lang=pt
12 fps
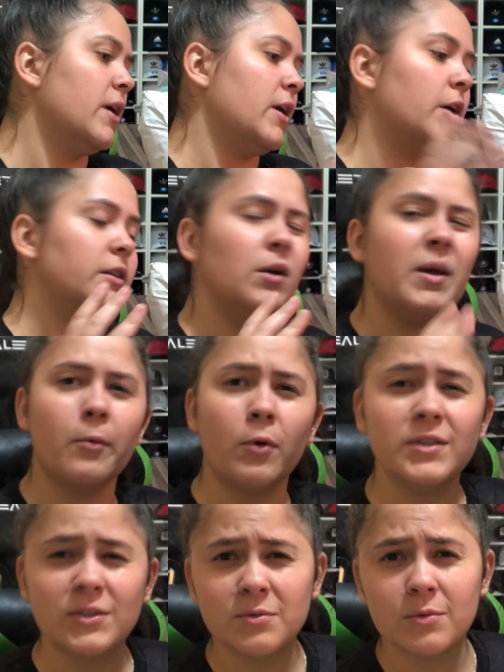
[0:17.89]
Eu não lembro
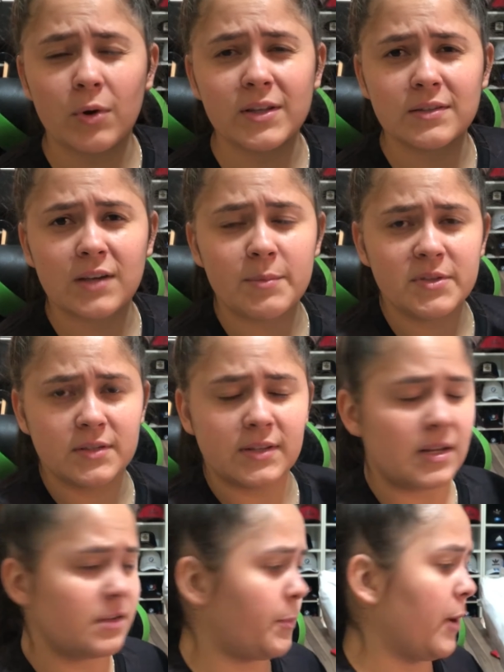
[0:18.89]
quantas, quantas camisas tem
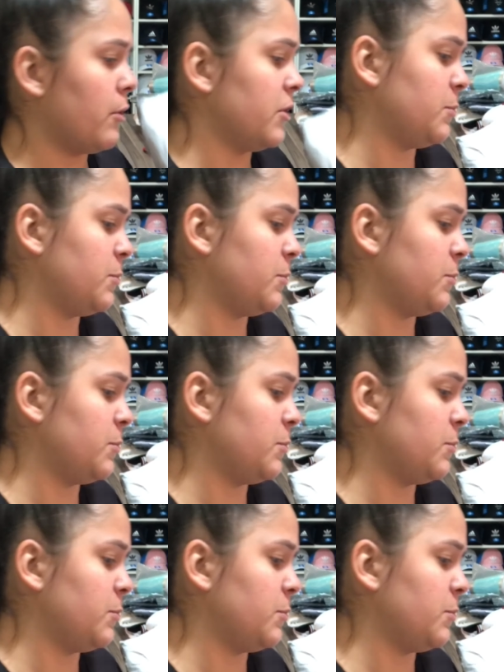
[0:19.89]
nesse pacote,